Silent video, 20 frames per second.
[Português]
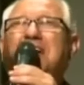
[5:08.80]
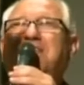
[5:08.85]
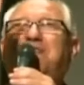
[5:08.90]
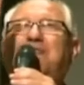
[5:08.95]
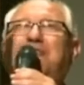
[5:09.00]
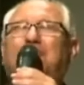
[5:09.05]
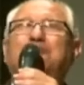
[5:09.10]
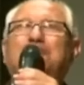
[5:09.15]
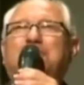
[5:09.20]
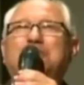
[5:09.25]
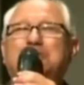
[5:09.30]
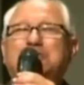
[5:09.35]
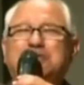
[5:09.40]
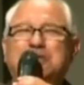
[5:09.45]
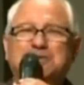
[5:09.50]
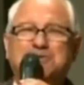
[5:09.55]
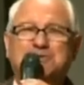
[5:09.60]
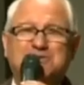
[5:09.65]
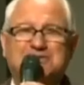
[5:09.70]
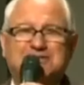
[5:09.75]
que é a volta
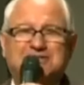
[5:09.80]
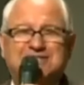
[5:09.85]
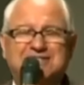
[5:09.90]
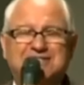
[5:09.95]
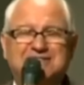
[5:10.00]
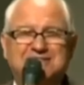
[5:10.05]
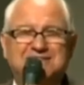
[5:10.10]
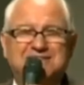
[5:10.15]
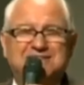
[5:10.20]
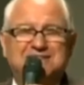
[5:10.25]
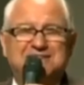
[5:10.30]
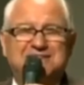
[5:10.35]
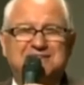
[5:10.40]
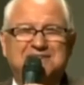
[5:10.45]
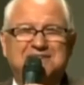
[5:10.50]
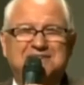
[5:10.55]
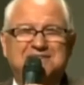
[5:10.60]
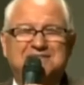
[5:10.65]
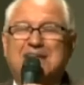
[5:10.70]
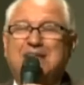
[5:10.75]
de Jesus
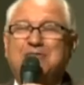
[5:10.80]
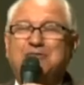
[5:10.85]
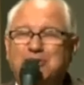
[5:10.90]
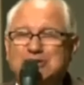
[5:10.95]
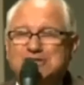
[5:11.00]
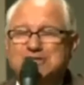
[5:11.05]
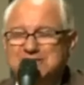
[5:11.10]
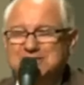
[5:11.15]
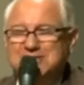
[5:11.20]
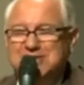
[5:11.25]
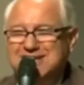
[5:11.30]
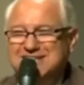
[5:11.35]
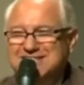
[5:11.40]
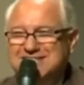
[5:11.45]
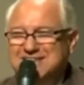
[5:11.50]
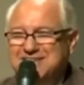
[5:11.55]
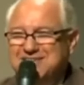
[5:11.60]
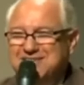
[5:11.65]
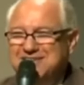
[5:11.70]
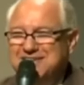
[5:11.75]
na nossa
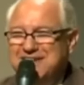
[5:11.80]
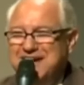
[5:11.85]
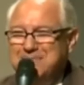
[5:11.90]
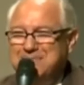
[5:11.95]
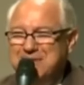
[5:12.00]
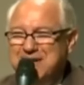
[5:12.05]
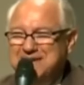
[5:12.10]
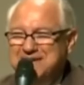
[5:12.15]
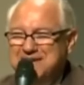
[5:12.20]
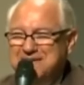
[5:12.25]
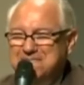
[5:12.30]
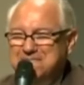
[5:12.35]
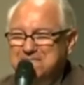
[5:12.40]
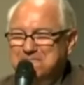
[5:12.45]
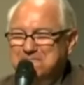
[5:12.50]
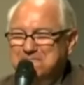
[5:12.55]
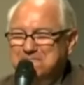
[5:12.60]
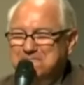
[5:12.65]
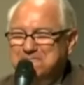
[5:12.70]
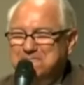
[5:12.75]
geração.
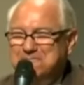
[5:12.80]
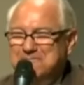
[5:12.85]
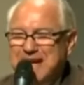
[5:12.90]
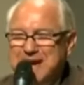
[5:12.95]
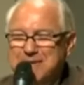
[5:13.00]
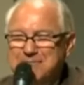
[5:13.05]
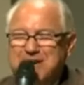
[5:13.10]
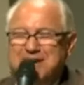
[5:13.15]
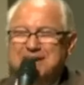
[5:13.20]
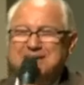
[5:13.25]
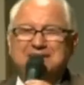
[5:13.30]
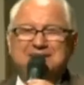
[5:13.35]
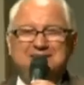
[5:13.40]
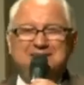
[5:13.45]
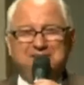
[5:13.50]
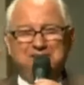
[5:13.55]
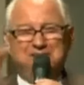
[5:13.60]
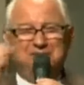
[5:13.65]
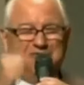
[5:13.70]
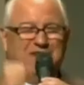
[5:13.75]
Amém? Amém.
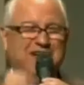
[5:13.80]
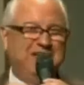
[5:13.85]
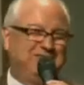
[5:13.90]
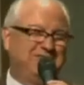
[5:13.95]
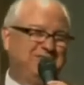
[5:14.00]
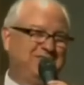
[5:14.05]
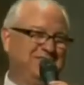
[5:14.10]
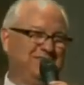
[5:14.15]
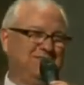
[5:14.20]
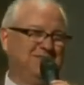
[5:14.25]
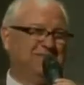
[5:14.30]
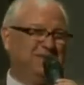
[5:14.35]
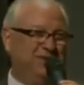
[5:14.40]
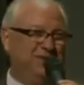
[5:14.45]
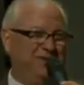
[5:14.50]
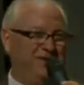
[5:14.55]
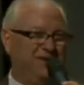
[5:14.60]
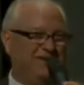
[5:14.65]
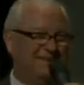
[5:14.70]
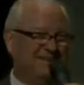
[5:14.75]
Louvado seja o
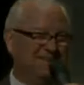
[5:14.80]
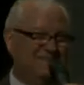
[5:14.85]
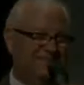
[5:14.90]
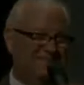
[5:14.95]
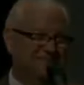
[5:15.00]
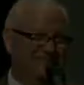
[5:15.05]
Senhor.